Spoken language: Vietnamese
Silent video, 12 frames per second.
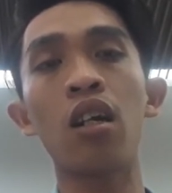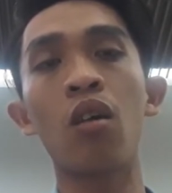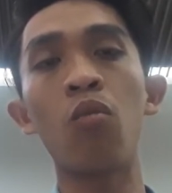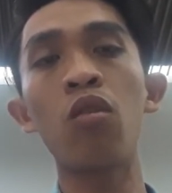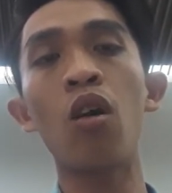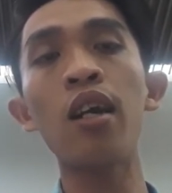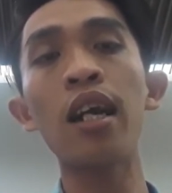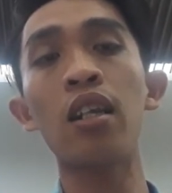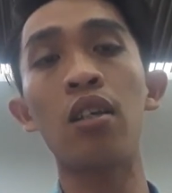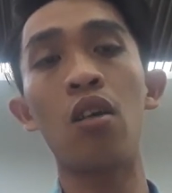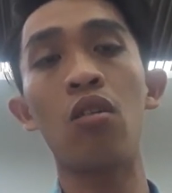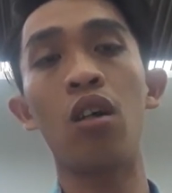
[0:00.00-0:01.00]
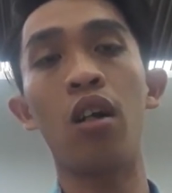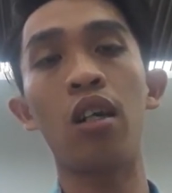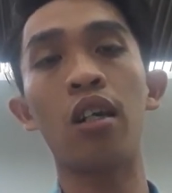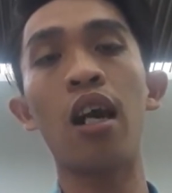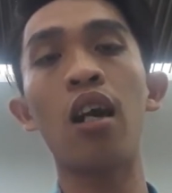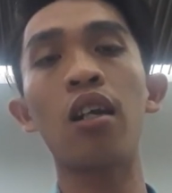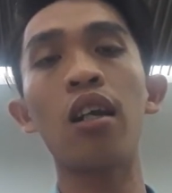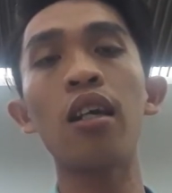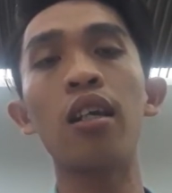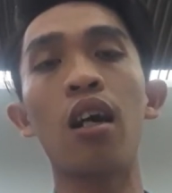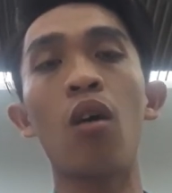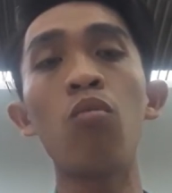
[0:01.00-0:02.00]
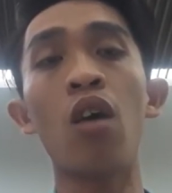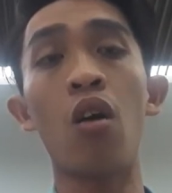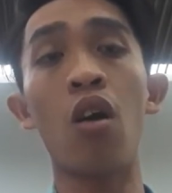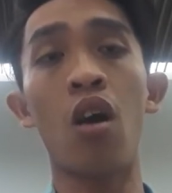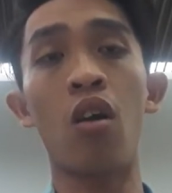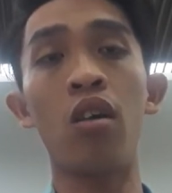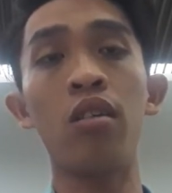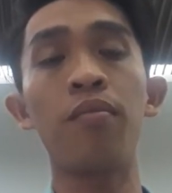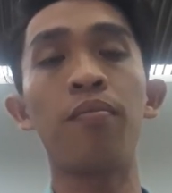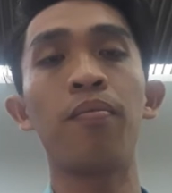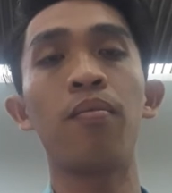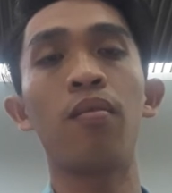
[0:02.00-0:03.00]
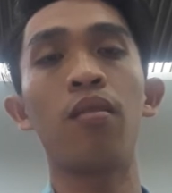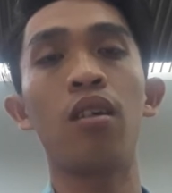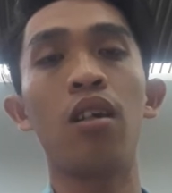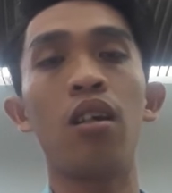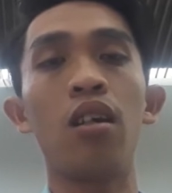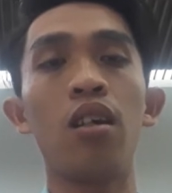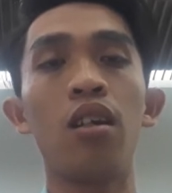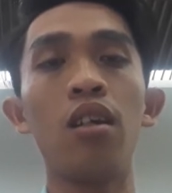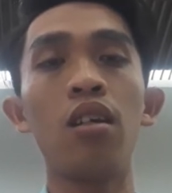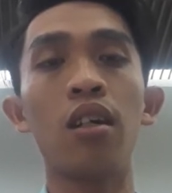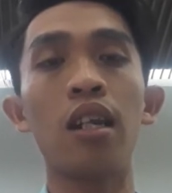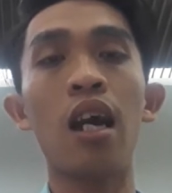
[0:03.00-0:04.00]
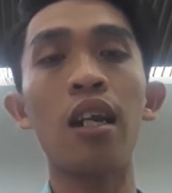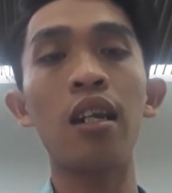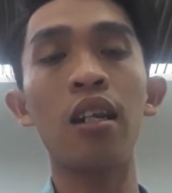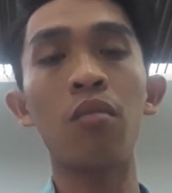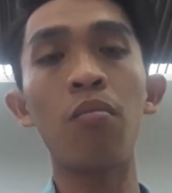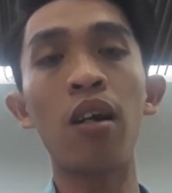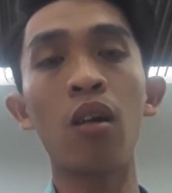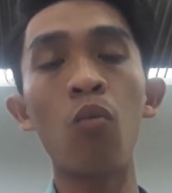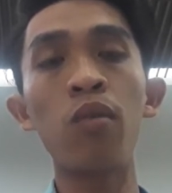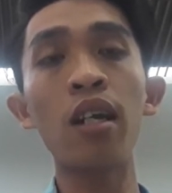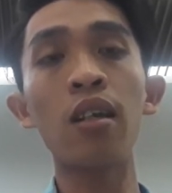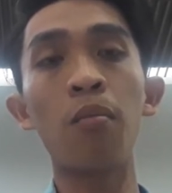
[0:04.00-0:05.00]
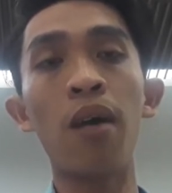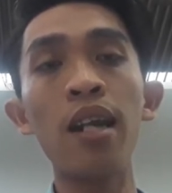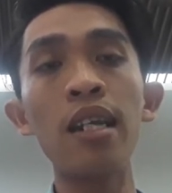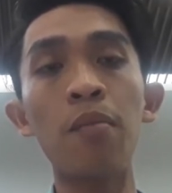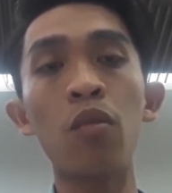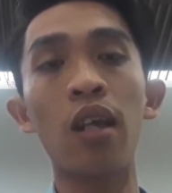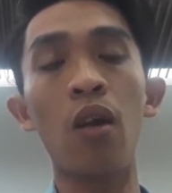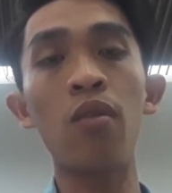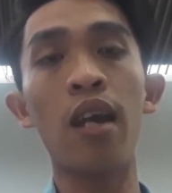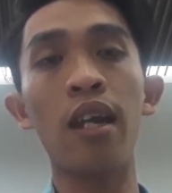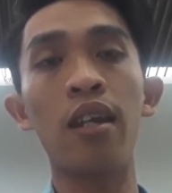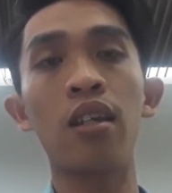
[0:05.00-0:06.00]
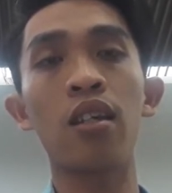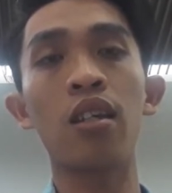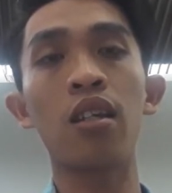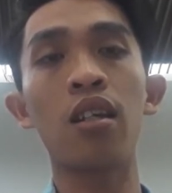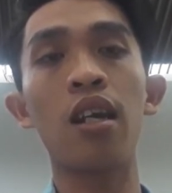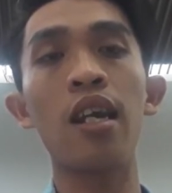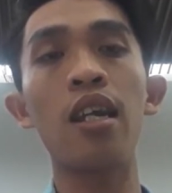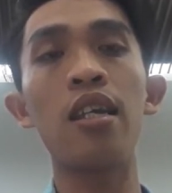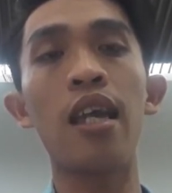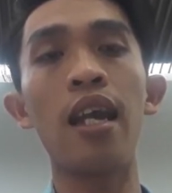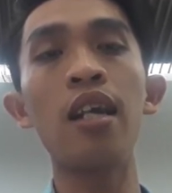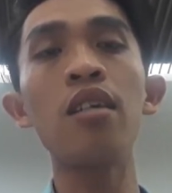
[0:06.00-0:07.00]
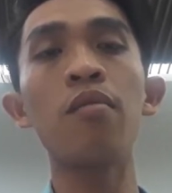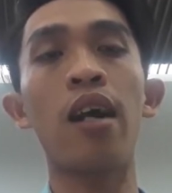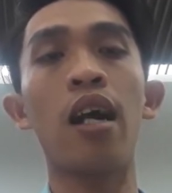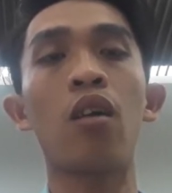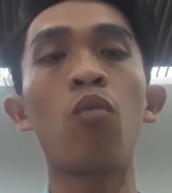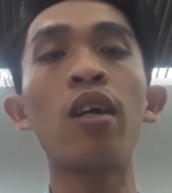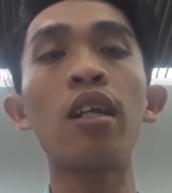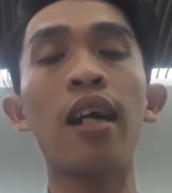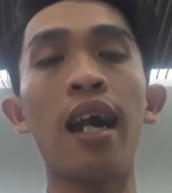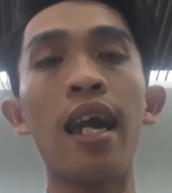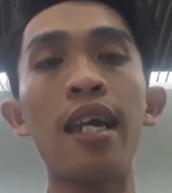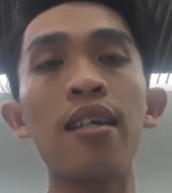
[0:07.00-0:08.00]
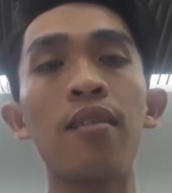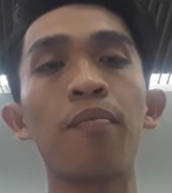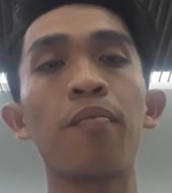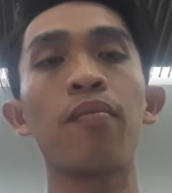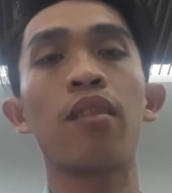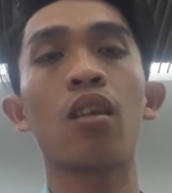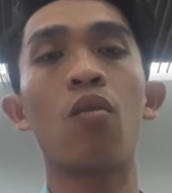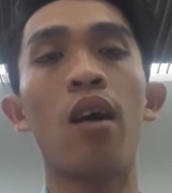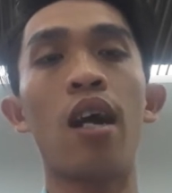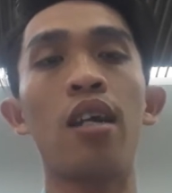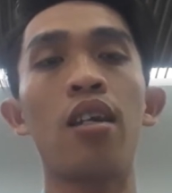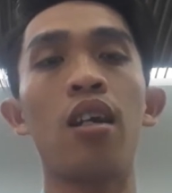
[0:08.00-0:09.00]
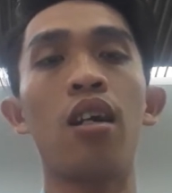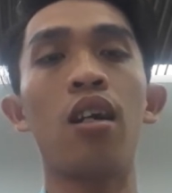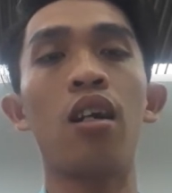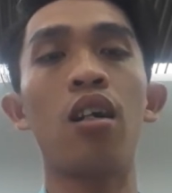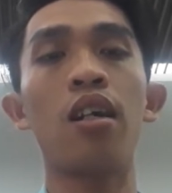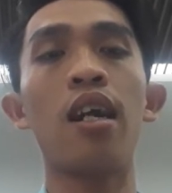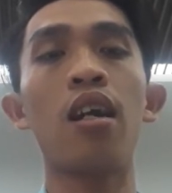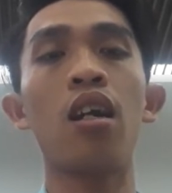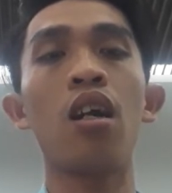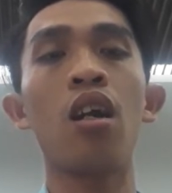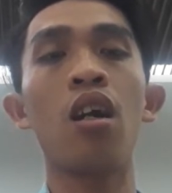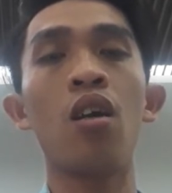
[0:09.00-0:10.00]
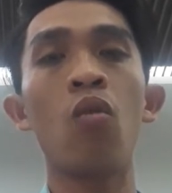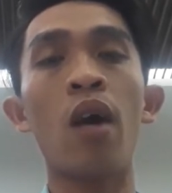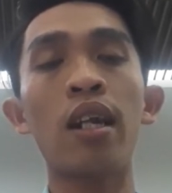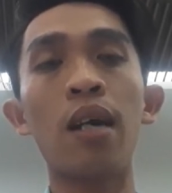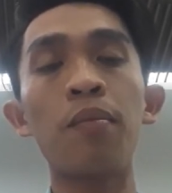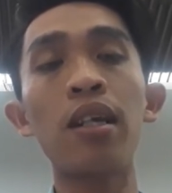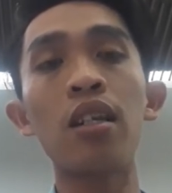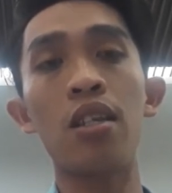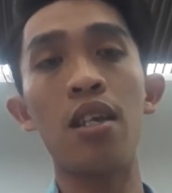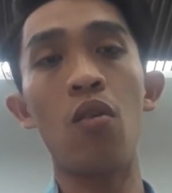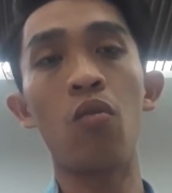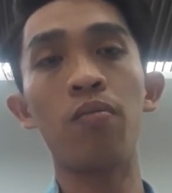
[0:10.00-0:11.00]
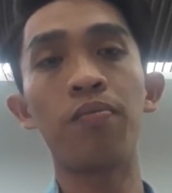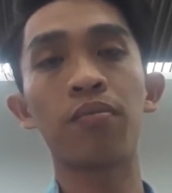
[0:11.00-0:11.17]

cũng có rất là nhiều người, người ta rất là ủng hộ họ đó, người ta cũng rất là mến năm tiểu này, thi diễn và cũng rất là hay và uh, quan tâm rất là nhiều.